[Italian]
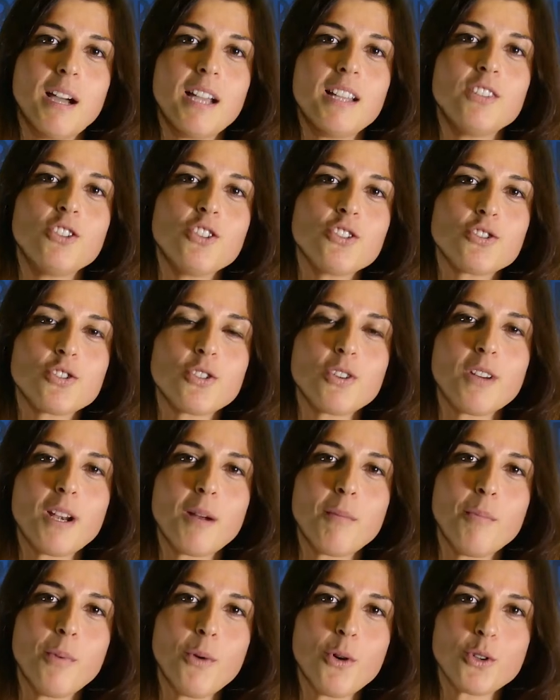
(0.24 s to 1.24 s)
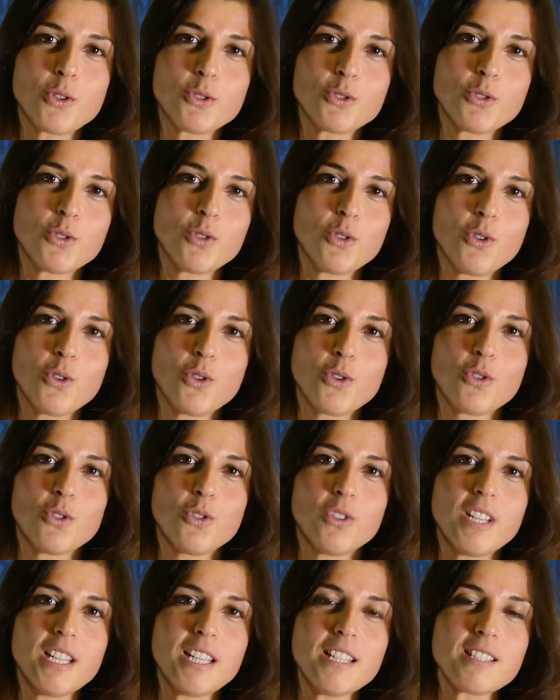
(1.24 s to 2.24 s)
il nostro rapporto
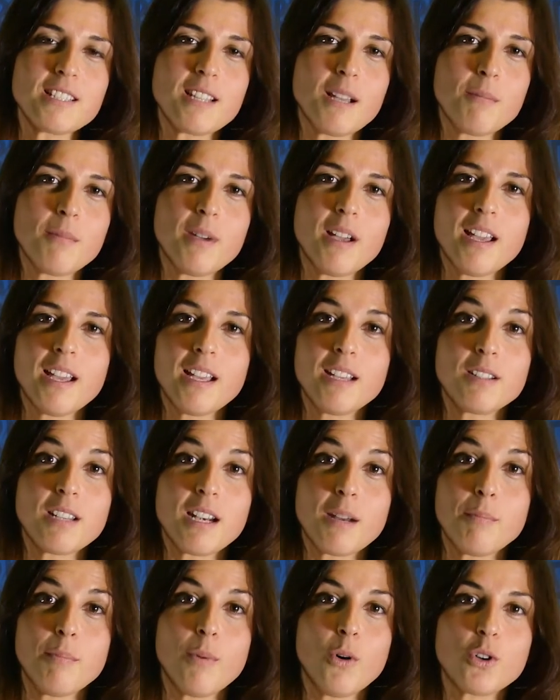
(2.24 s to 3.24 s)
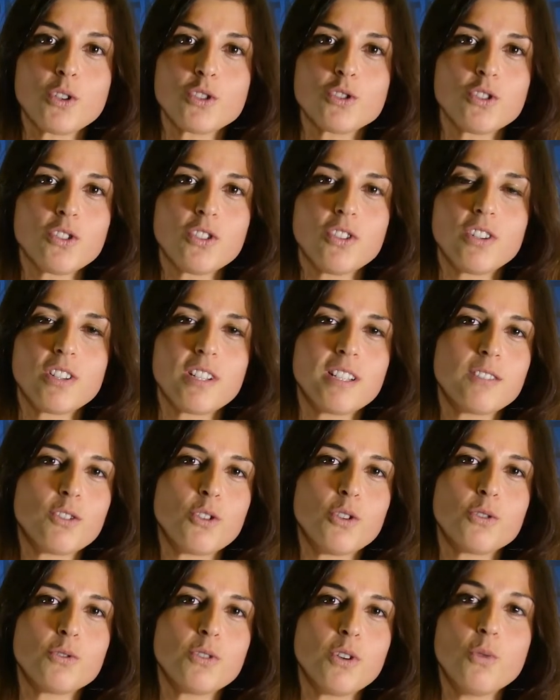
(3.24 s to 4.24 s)
con l'Islam è il rapporto
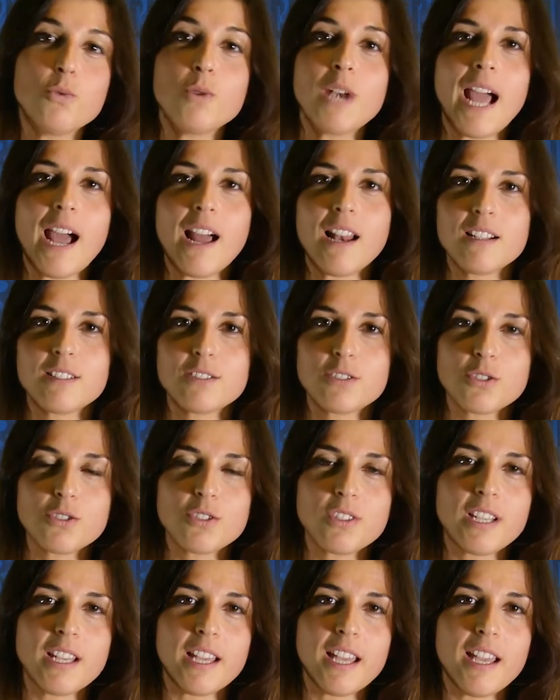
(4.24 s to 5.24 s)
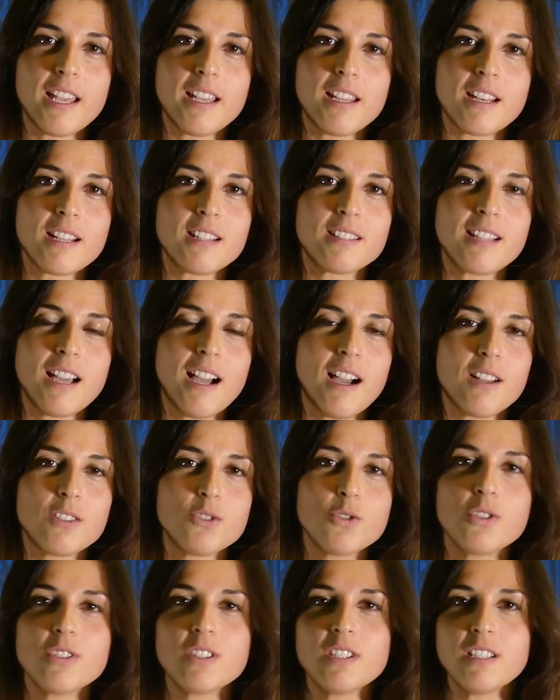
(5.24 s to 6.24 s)
con un altro che in
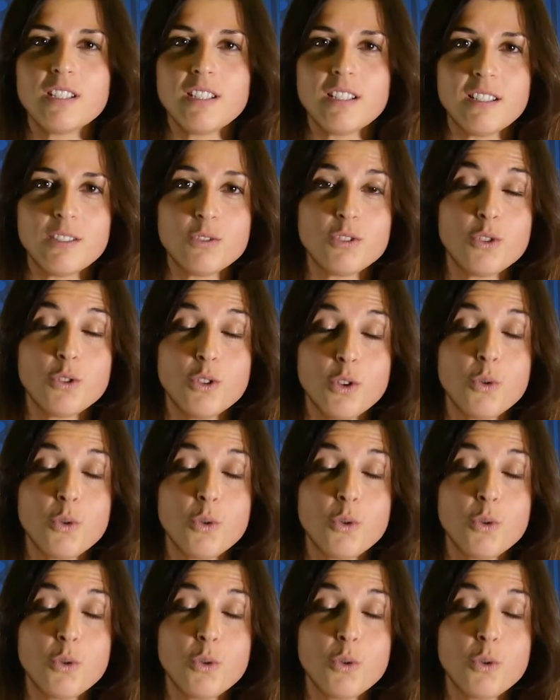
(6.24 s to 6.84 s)
realtà noi,